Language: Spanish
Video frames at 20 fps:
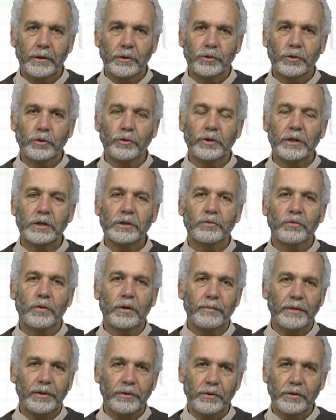Son
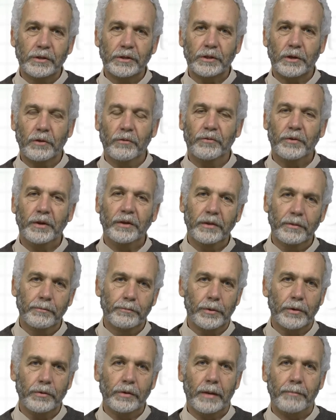transformaciones que ofrecen
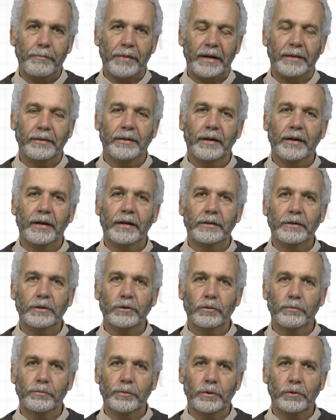por una parte
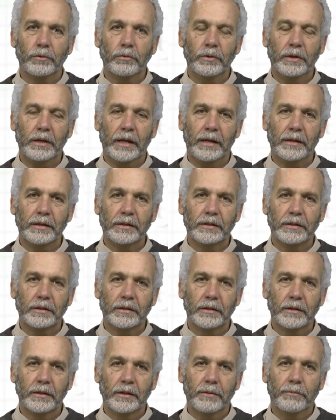grandes oportunidades,
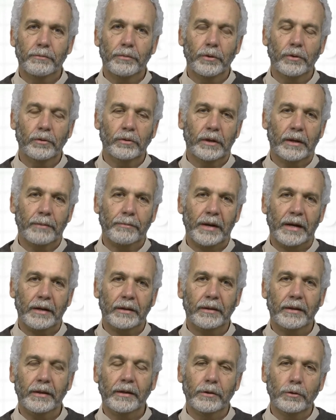por otra
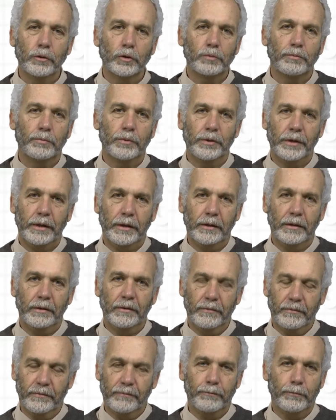parte nos ponen,
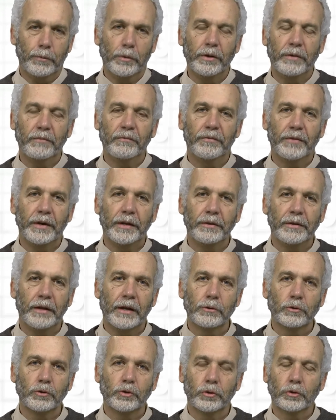ponen frente a
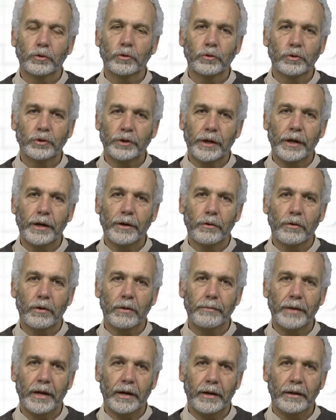nosotros
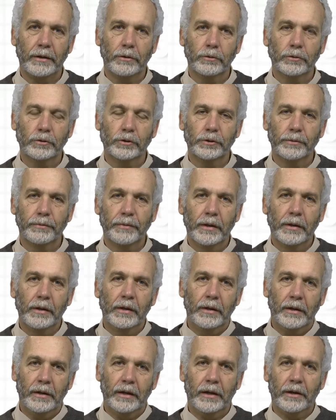enormes retos.
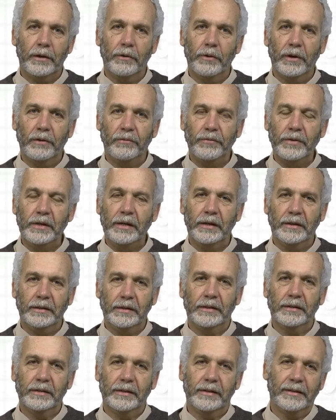La geografía
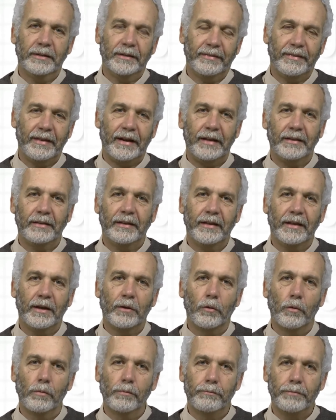trata de
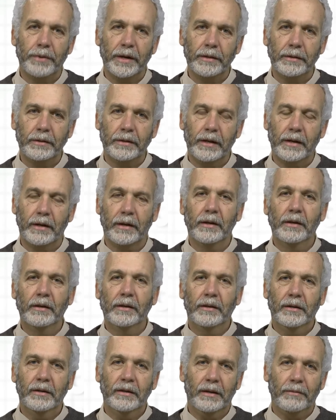comprender
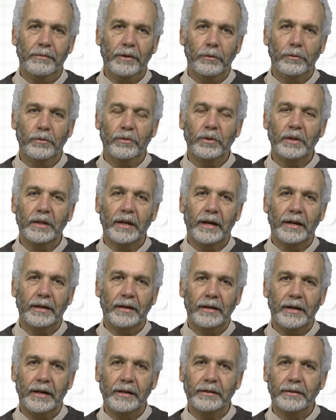la velocidad,
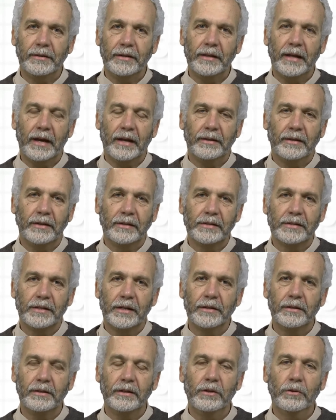la entidad, el
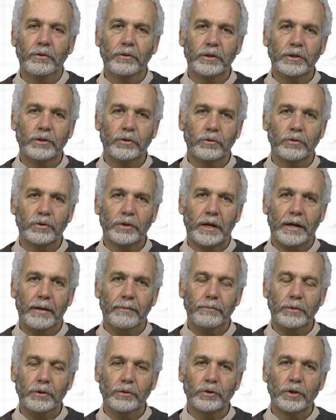sentido de estos
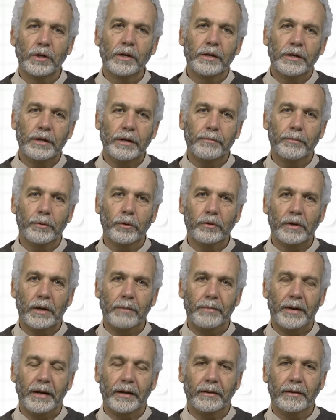cambios y por otra
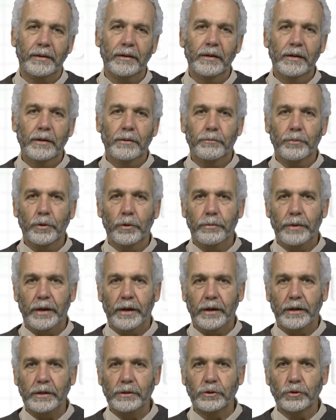parte
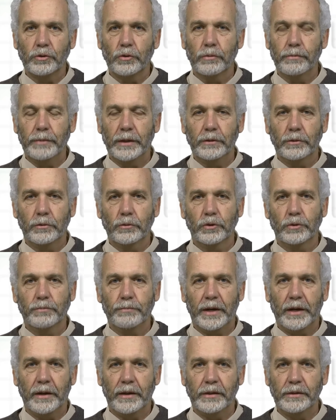proveer instrumentos
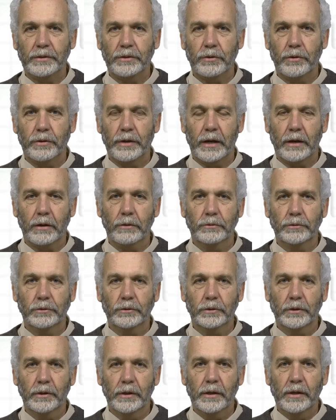para
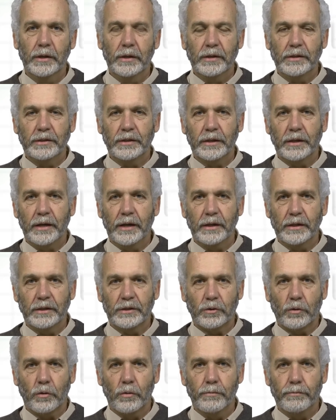gestionarlos. Si
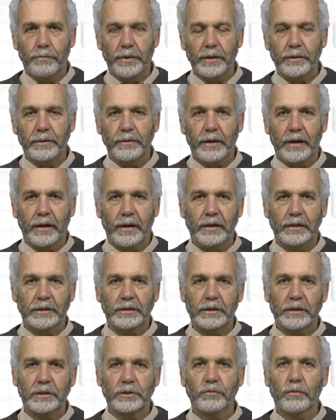quieres comprender las
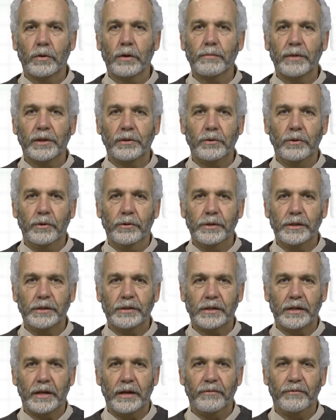
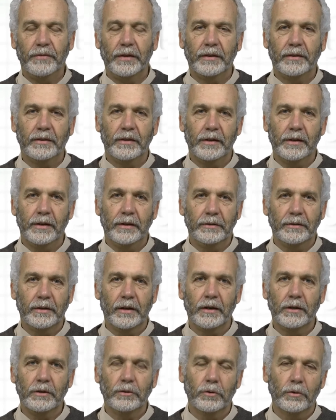transformaciones que afectan el
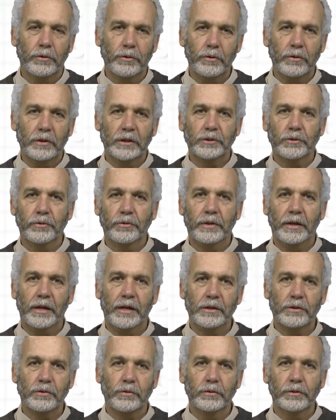territorio en las
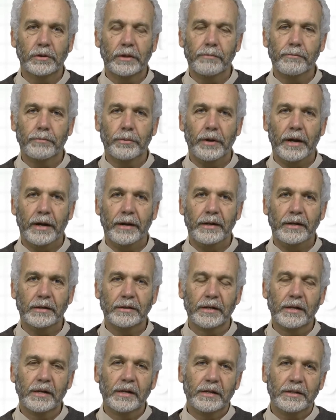sociedades
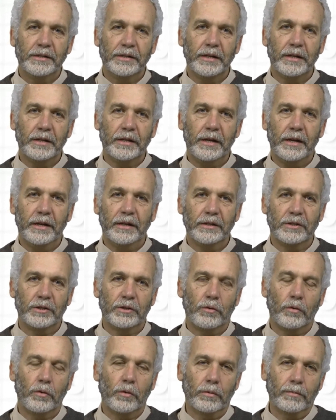contemporáneas, si
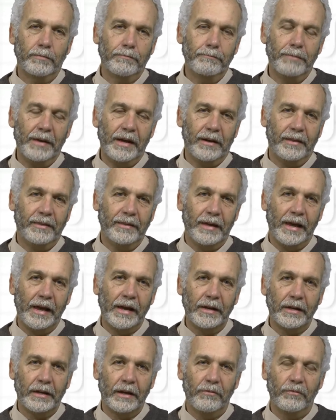quieres ver
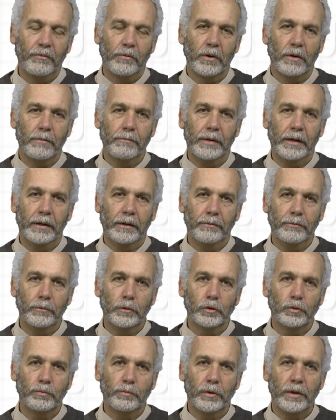en qué forma
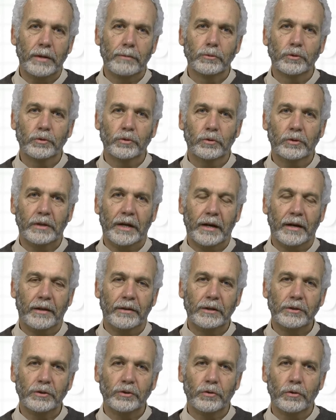nos podemos dotar
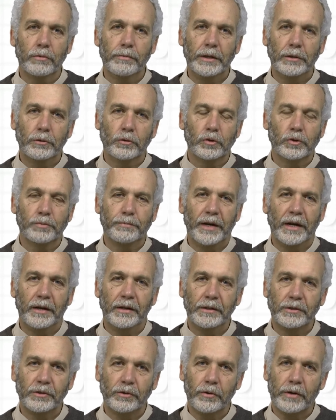de instrumentos para
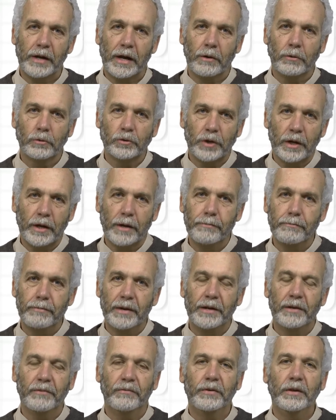gestionarlos en
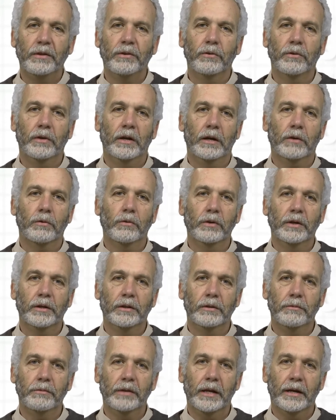beneficio de la
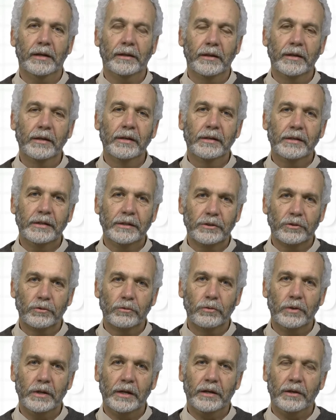colectividad,
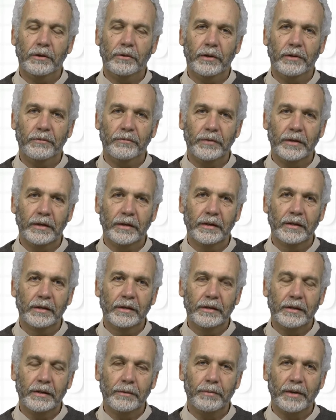estudia geografía
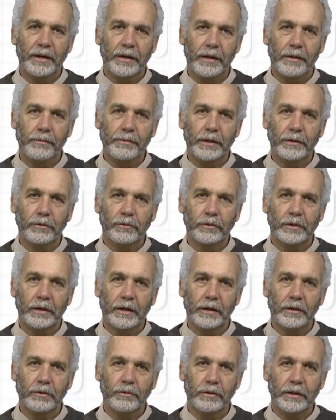y planeamiento
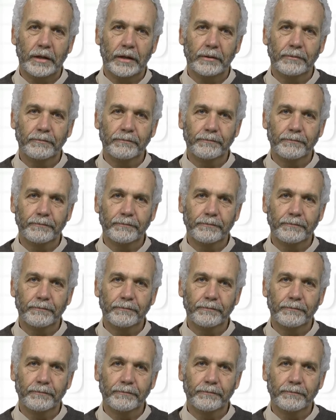territorial.